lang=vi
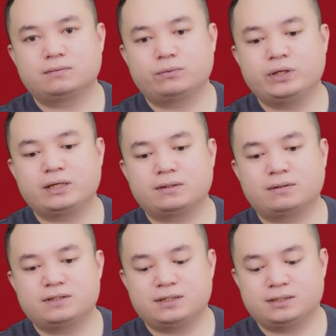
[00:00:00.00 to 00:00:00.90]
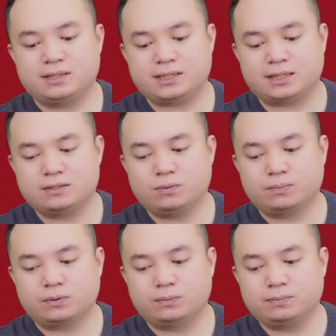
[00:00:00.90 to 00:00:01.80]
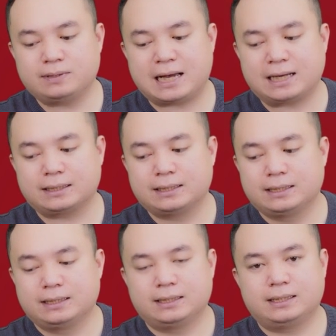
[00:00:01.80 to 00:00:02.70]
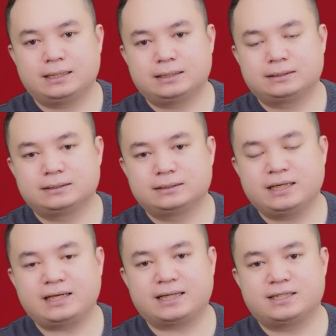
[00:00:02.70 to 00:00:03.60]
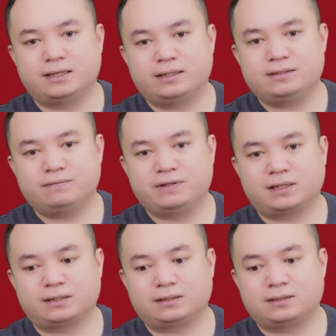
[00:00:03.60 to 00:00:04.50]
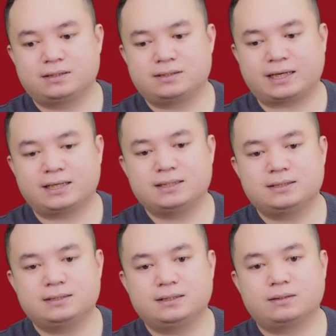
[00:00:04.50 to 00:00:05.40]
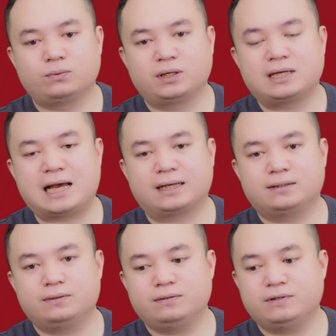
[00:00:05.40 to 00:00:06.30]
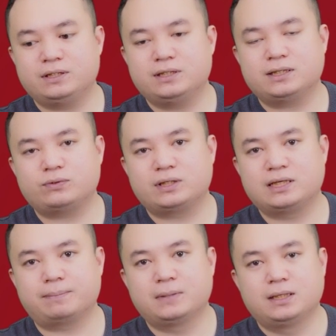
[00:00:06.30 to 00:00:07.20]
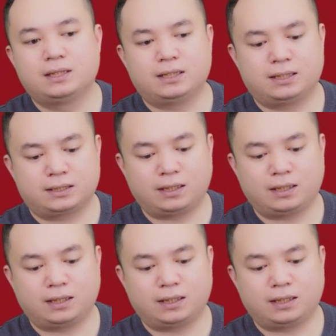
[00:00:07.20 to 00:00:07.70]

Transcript: quy định ờ, siết chặt tín dụng cũng đang uh, gây cản trở đến cho việc giải ngân của ngân hàng đối với những cái doanh nghiệp uh,